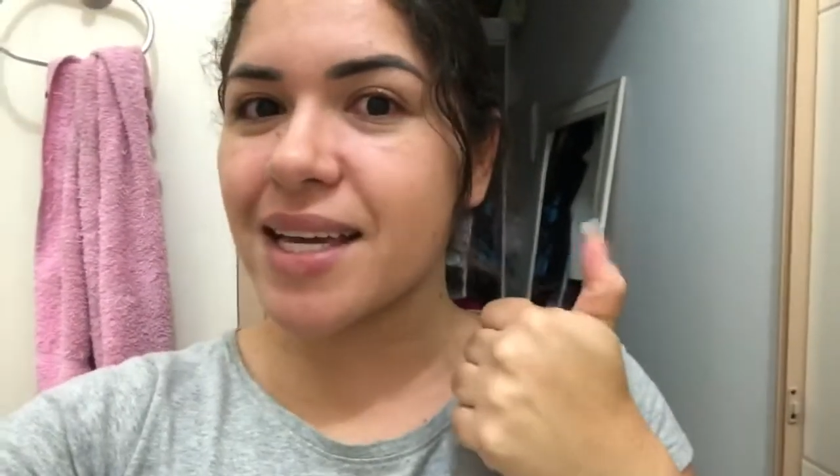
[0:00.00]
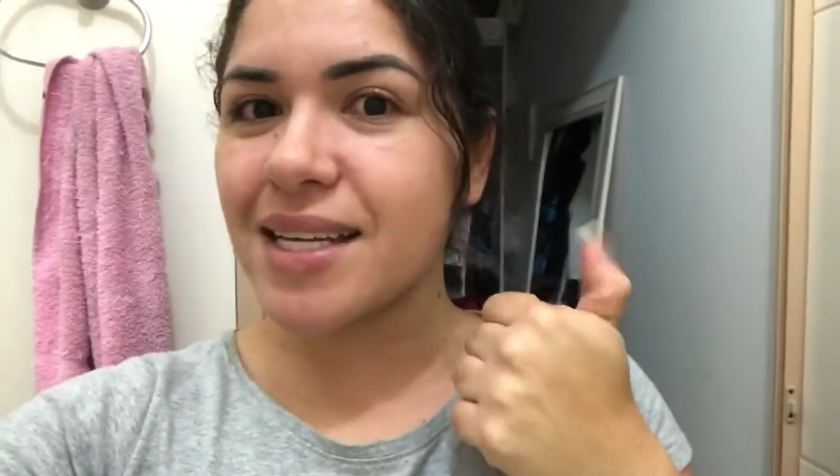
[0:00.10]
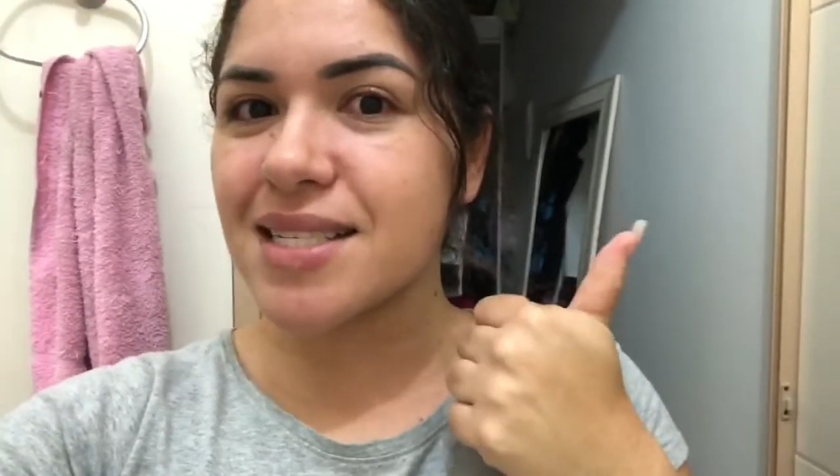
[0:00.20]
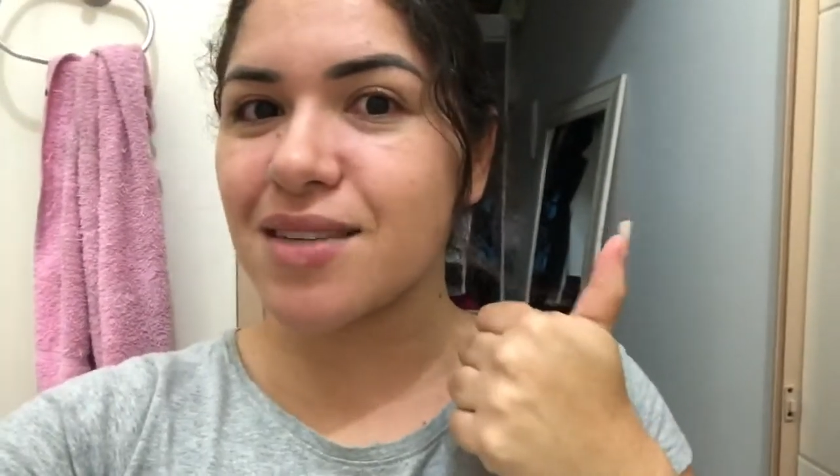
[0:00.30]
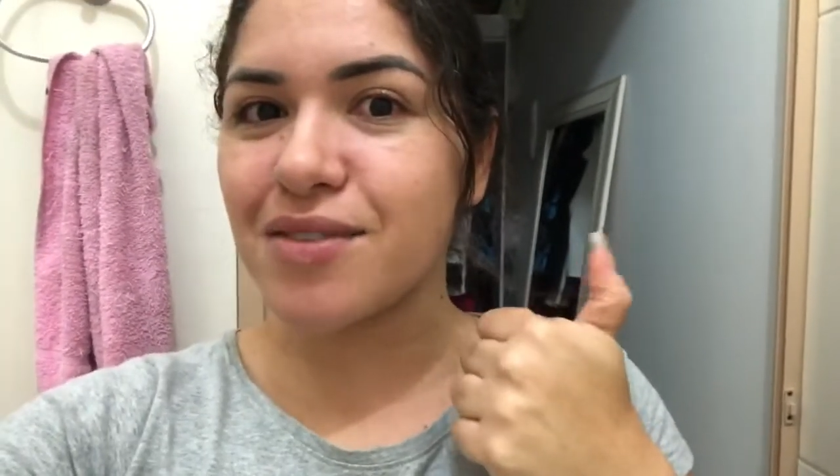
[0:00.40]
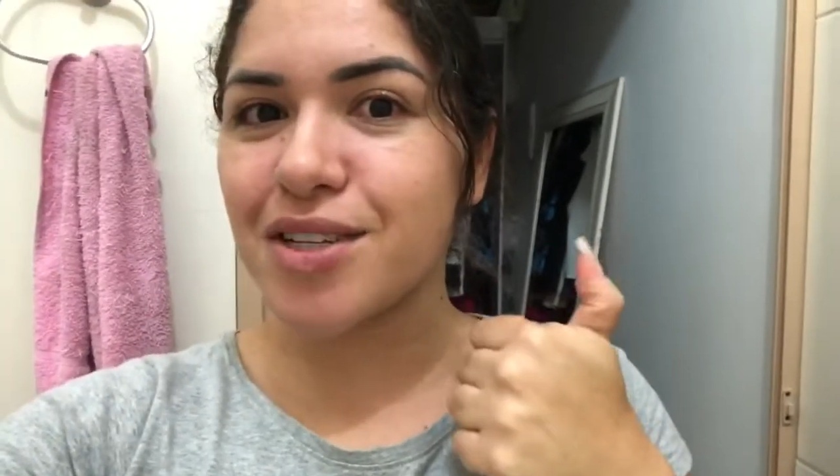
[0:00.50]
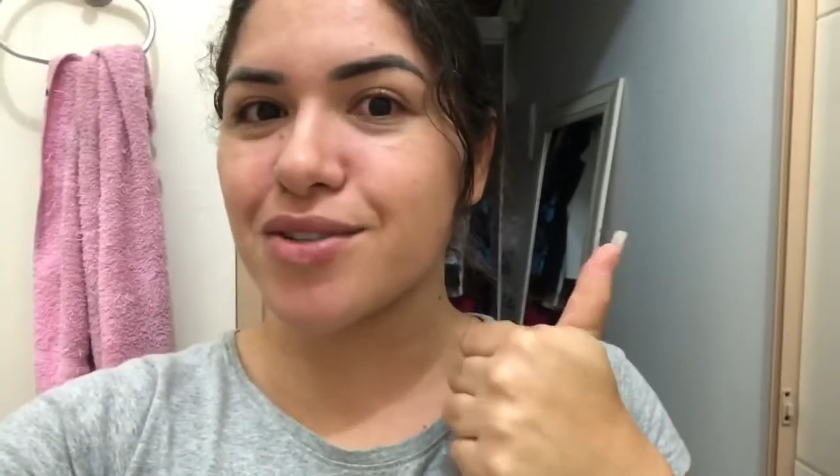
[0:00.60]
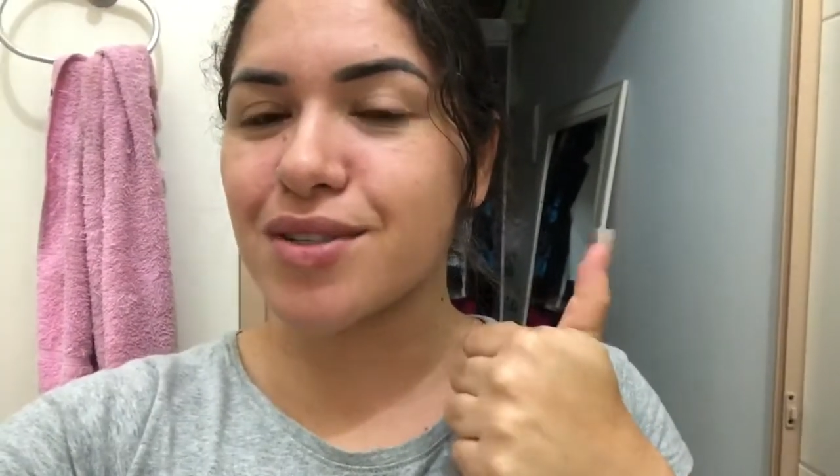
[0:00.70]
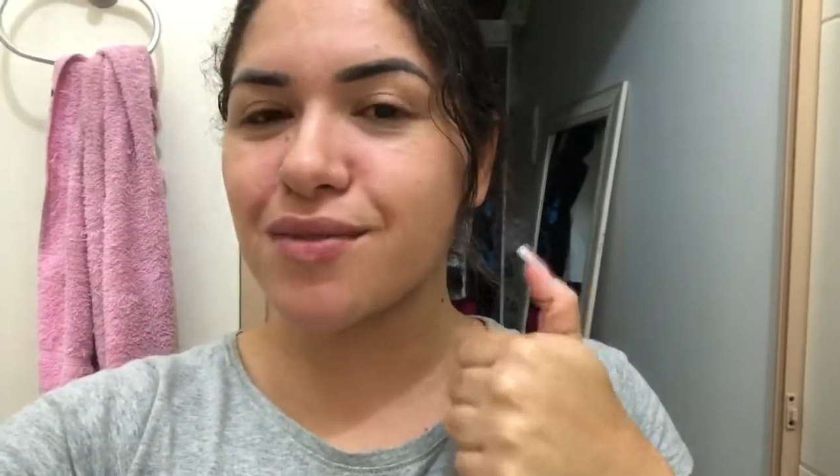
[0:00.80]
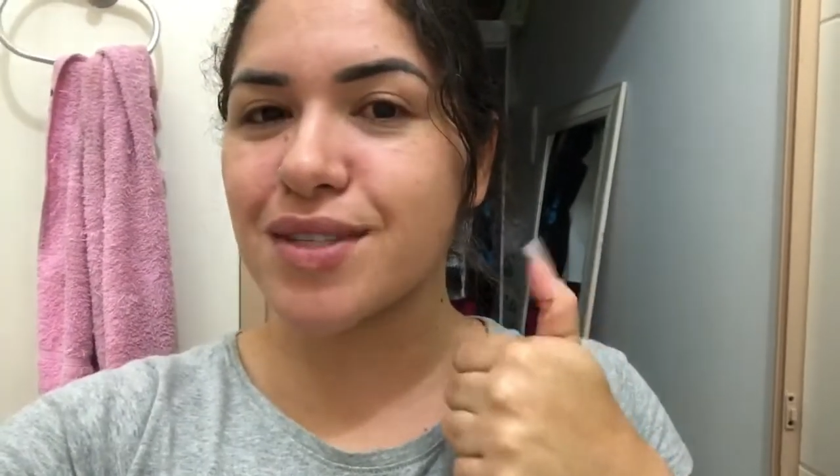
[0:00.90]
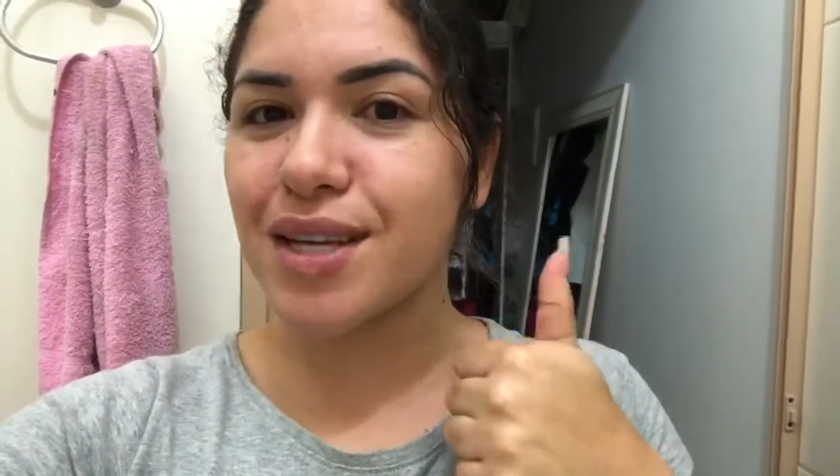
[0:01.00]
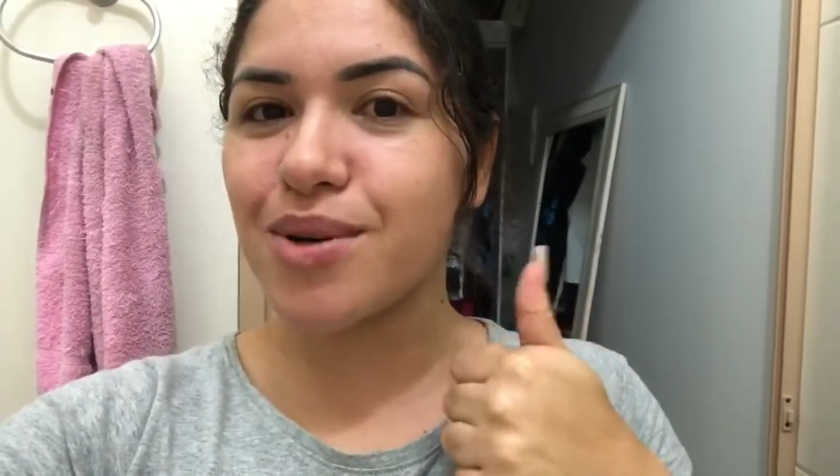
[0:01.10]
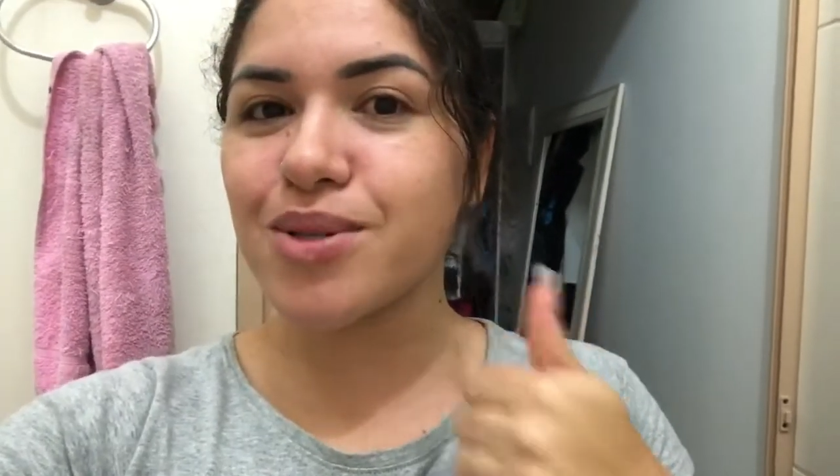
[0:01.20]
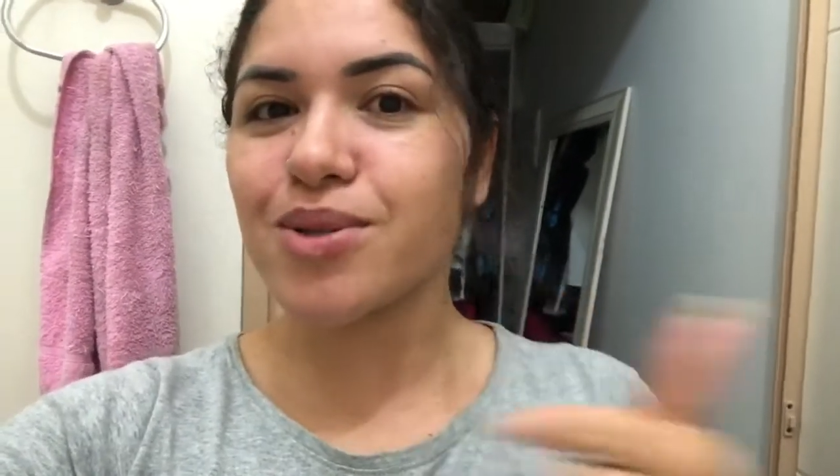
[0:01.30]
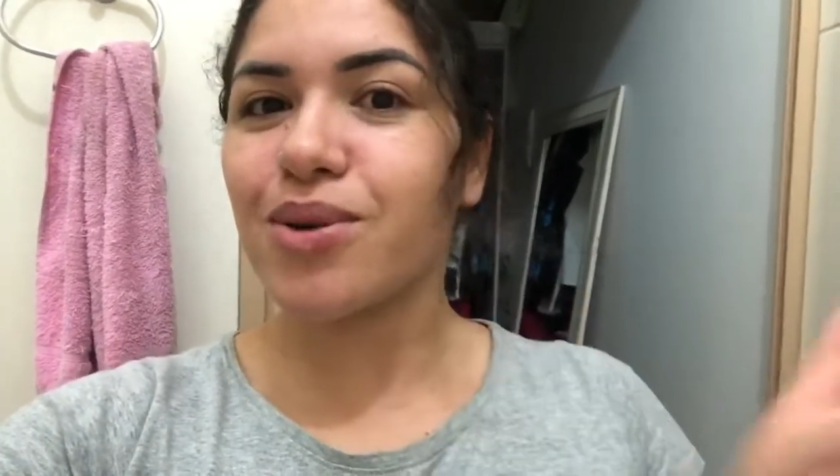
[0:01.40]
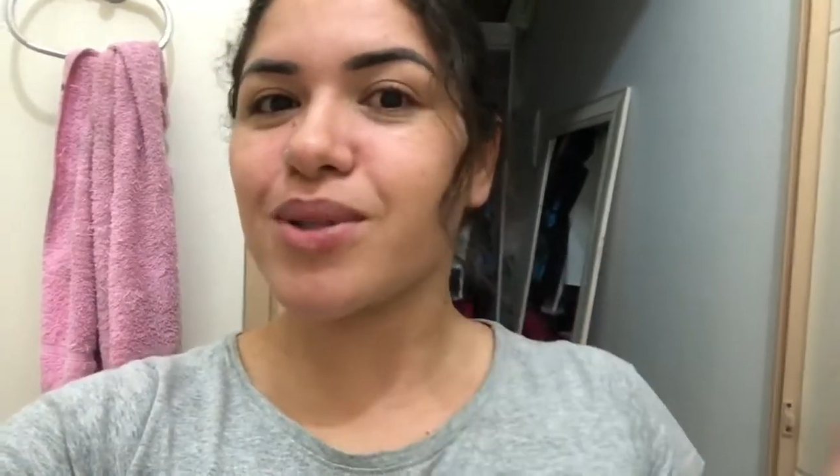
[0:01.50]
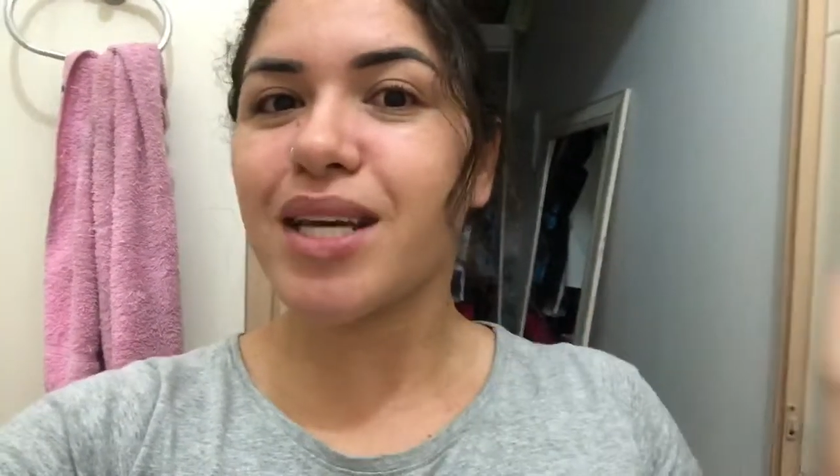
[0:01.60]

aqui nesse vídeo se você gostou.